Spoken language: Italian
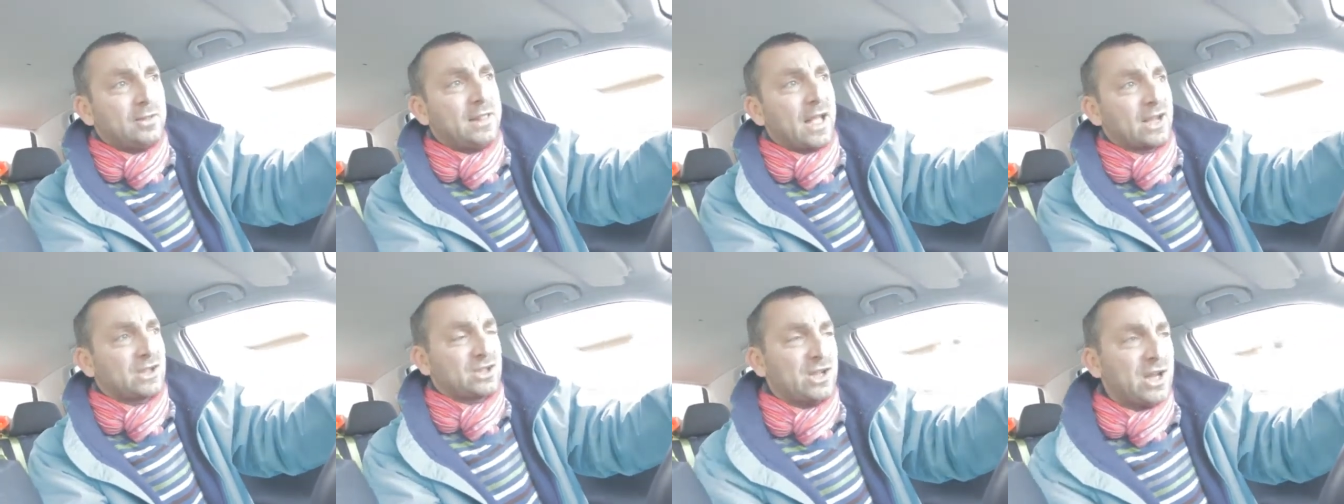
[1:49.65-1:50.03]

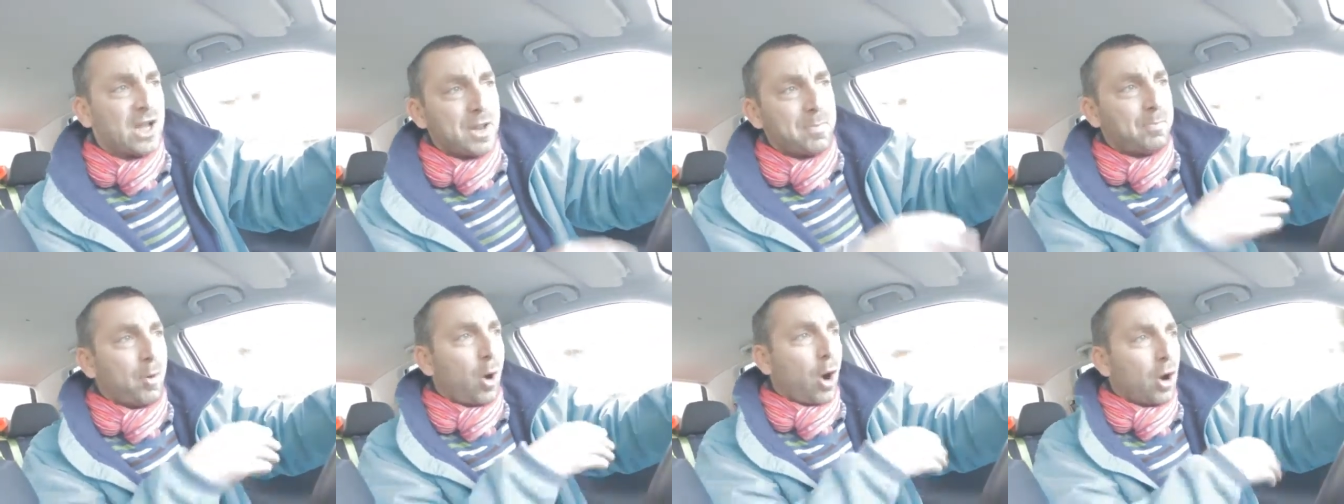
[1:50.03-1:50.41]
da
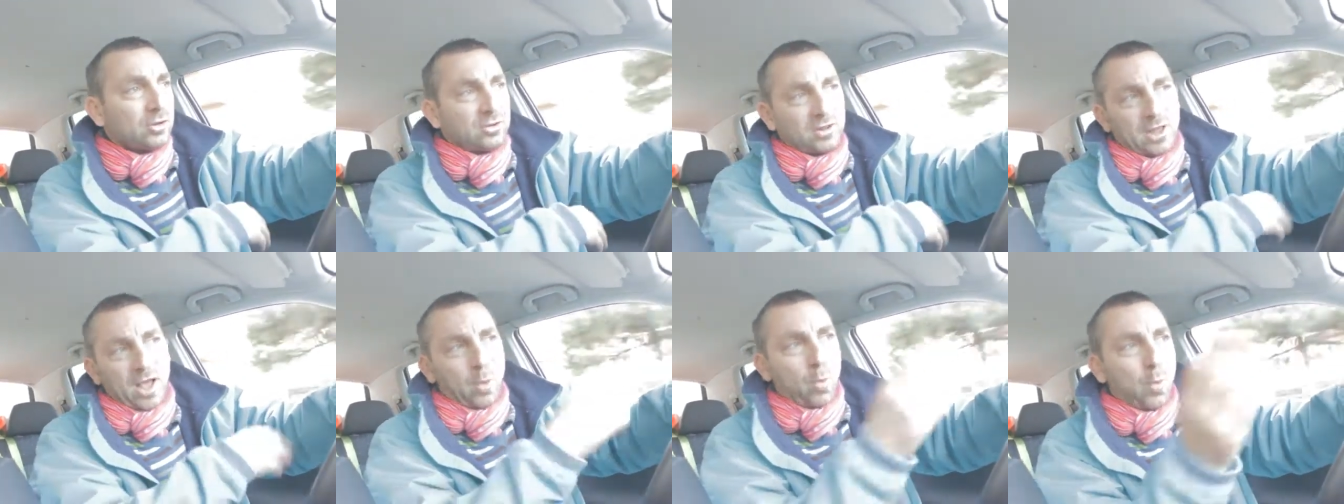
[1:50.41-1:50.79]

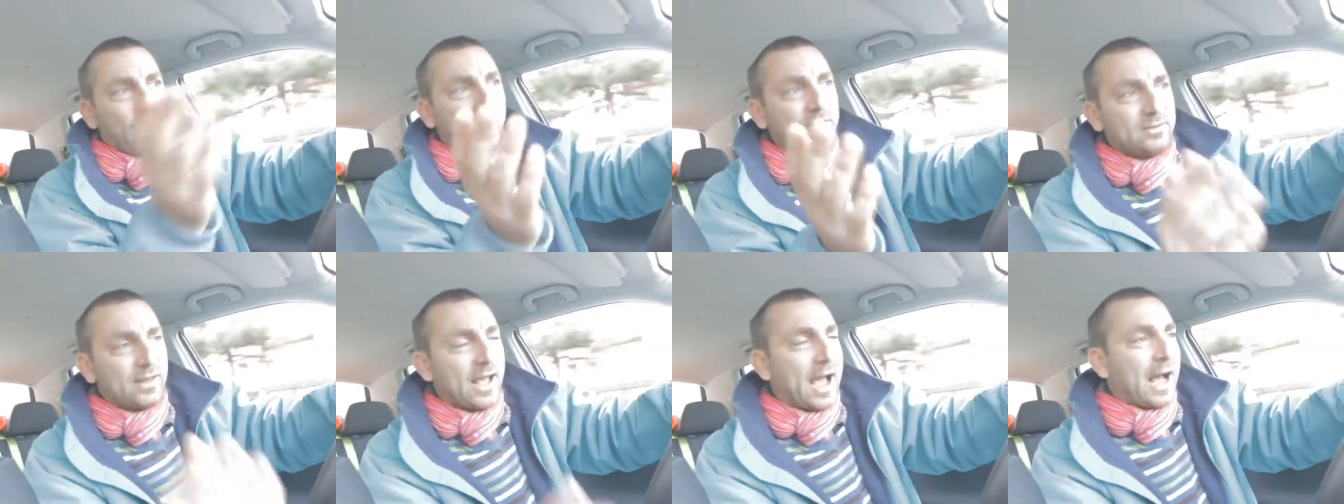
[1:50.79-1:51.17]
Scilipoti a
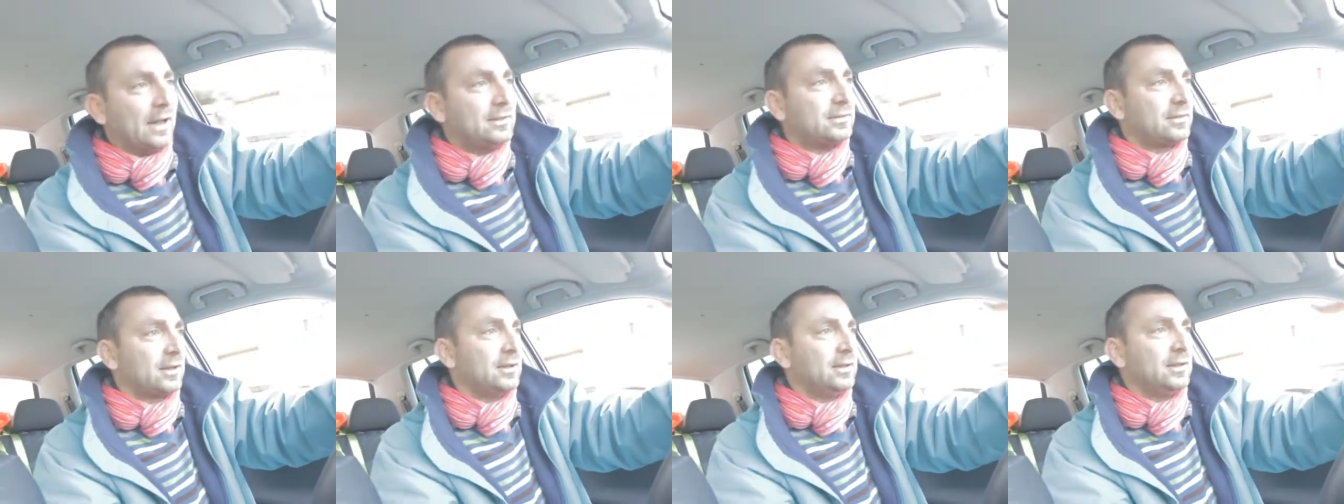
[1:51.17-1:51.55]
quanti
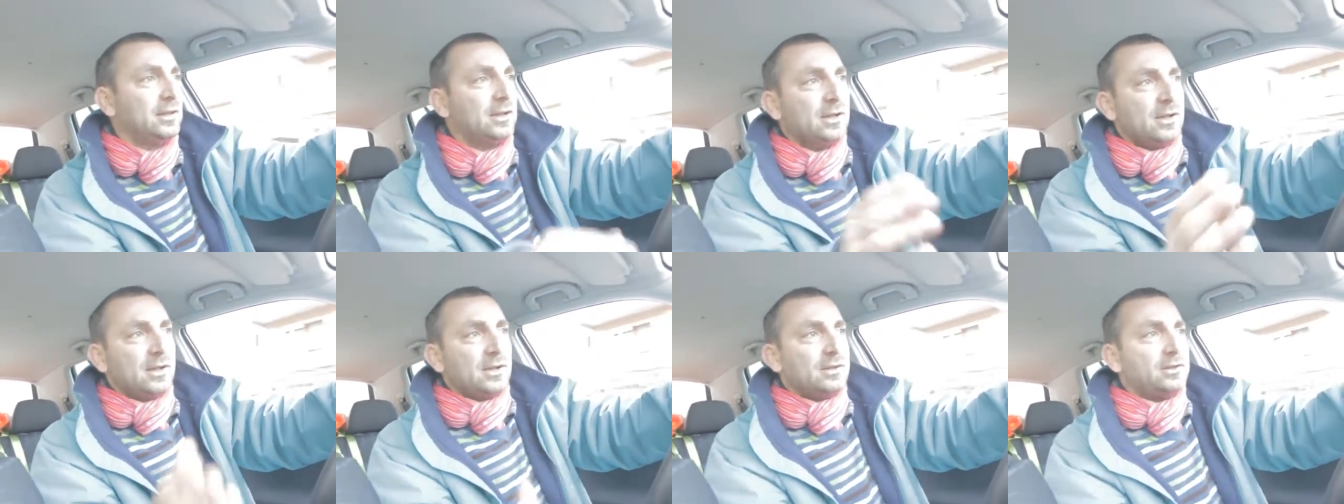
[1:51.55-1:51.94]

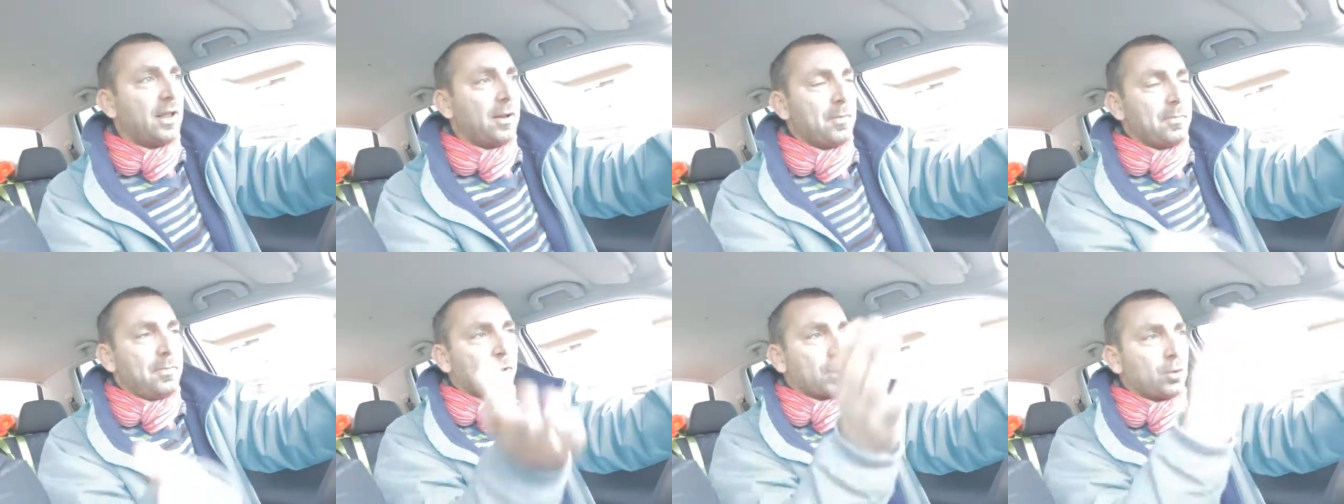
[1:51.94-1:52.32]
altri
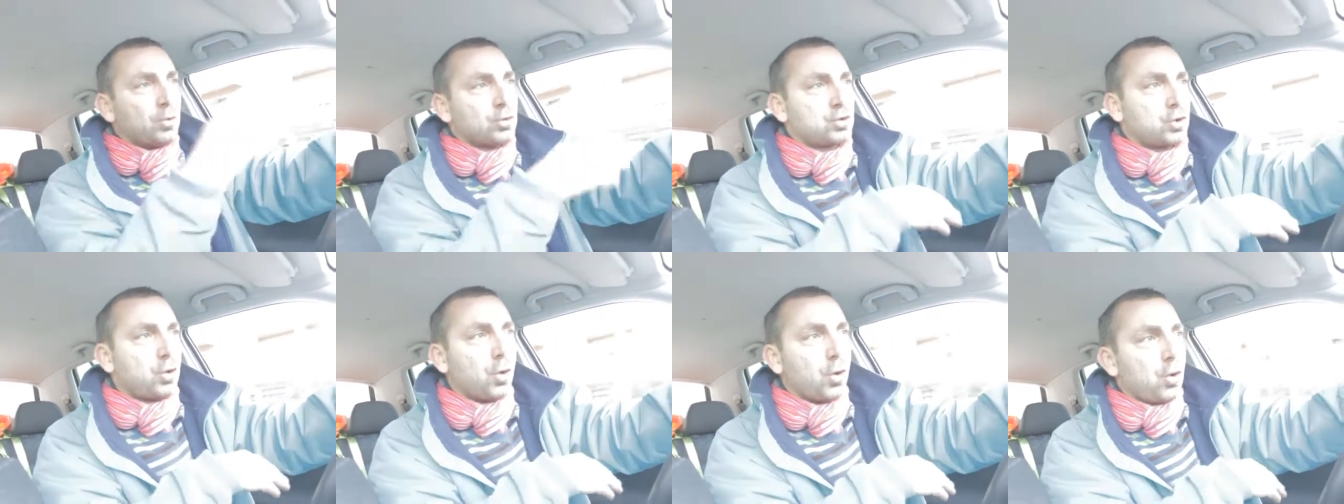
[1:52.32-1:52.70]
nel
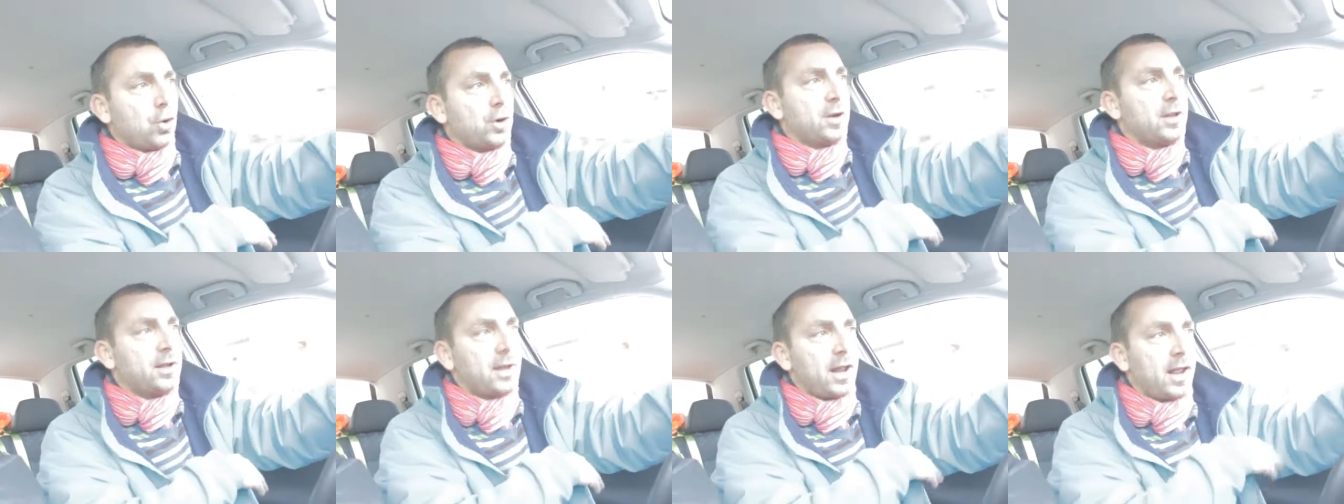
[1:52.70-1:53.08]

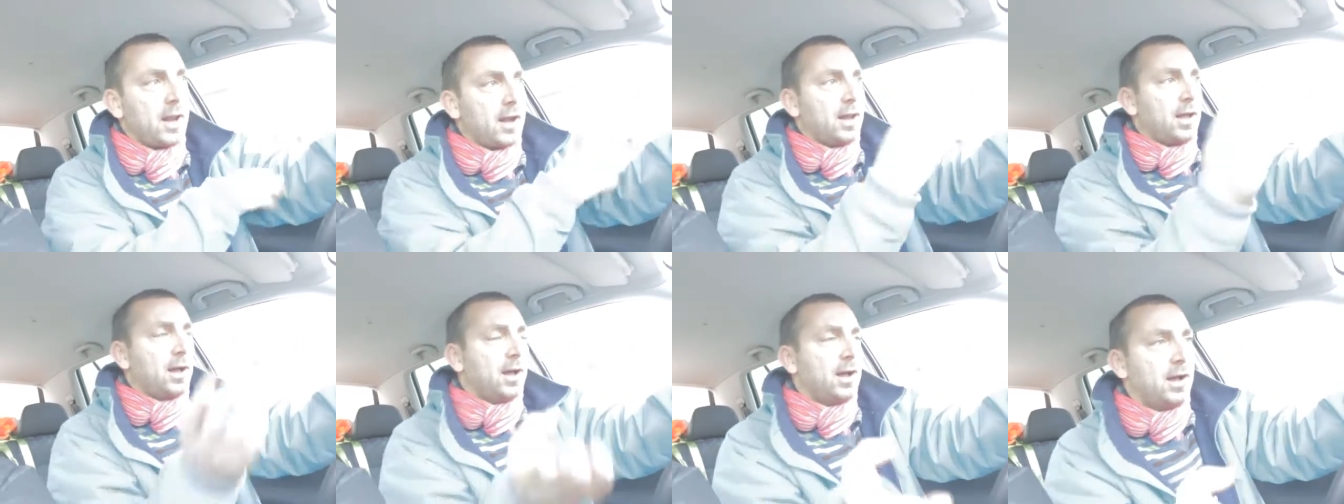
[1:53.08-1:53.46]
Berlusconi,
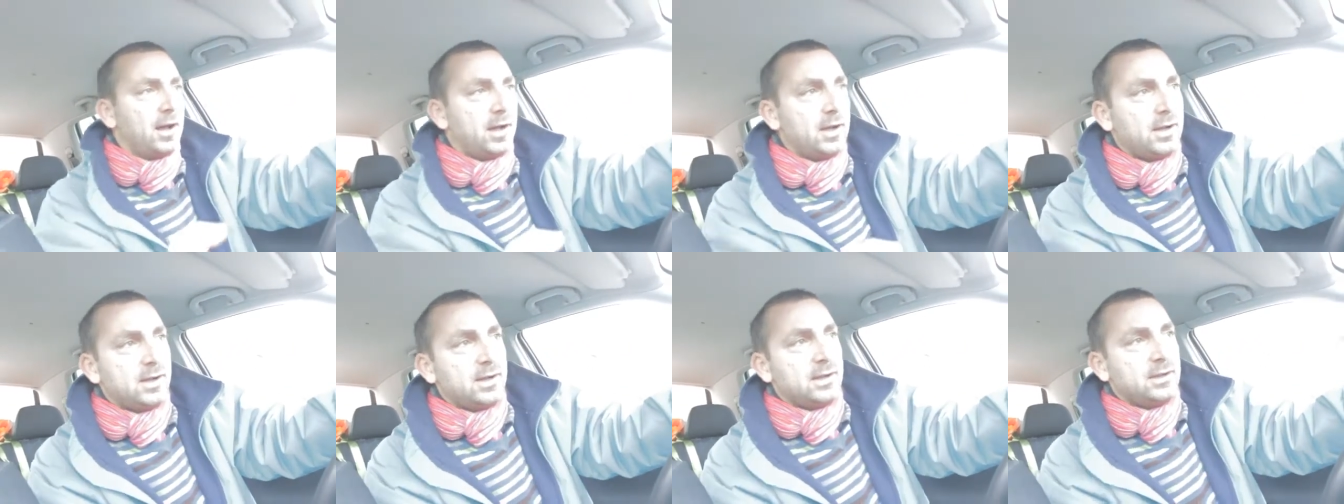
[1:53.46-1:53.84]

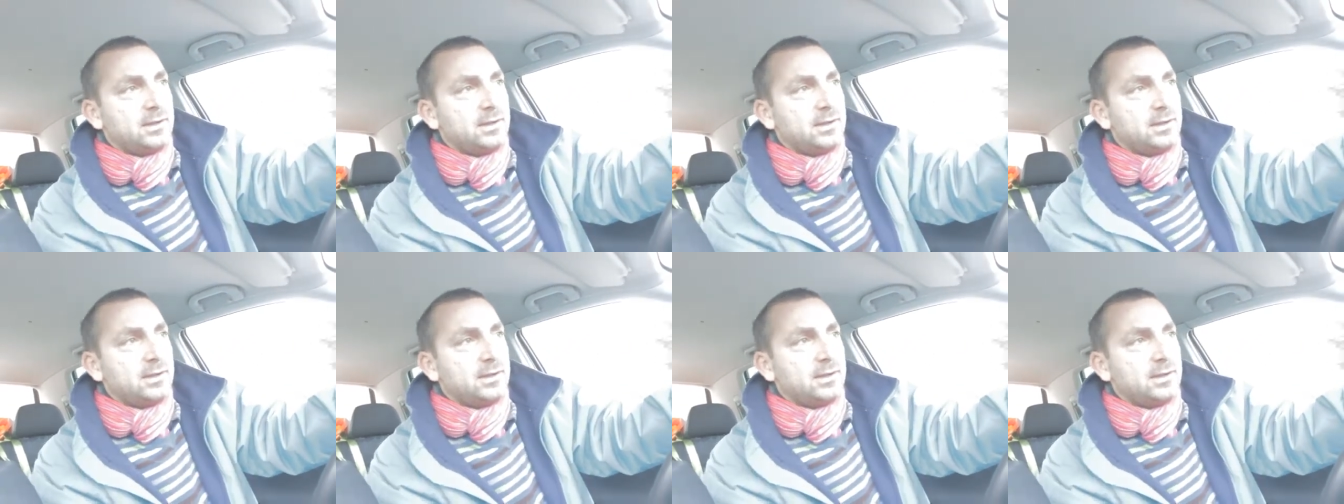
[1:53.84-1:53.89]
nel,